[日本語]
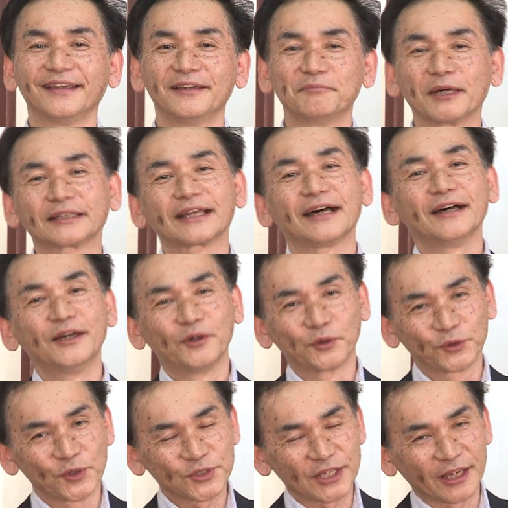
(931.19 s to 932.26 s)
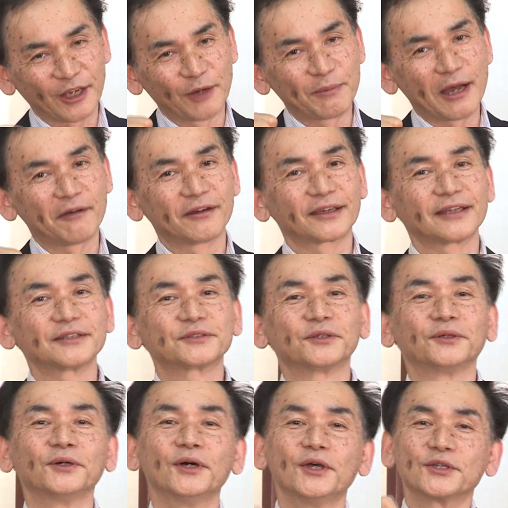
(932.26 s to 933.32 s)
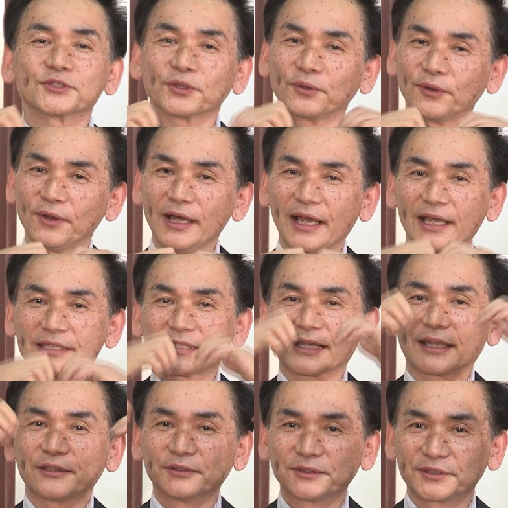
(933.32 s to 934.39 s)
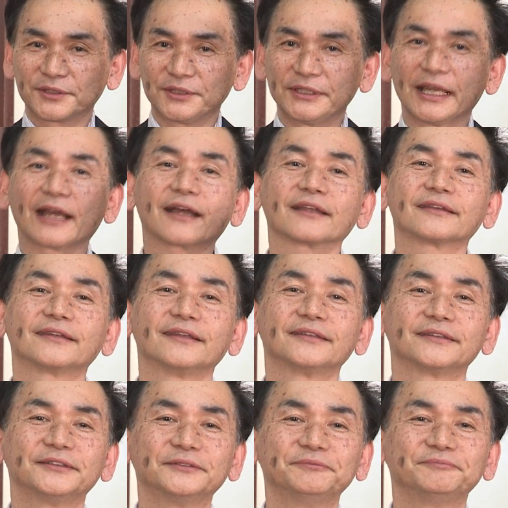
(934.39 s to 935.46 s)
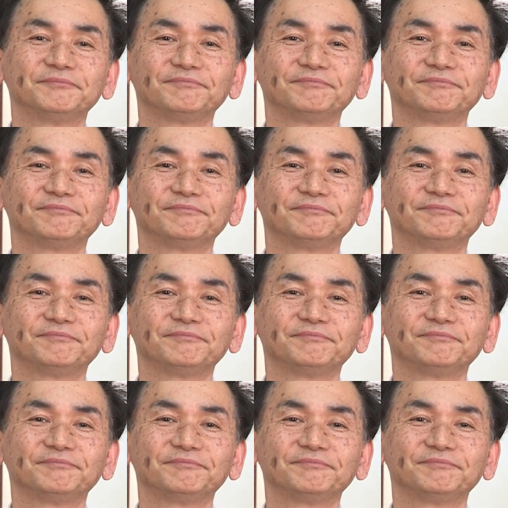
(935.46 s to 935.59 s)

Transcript: またお父さんが間を上げるとその橋がゆっくり上がっていく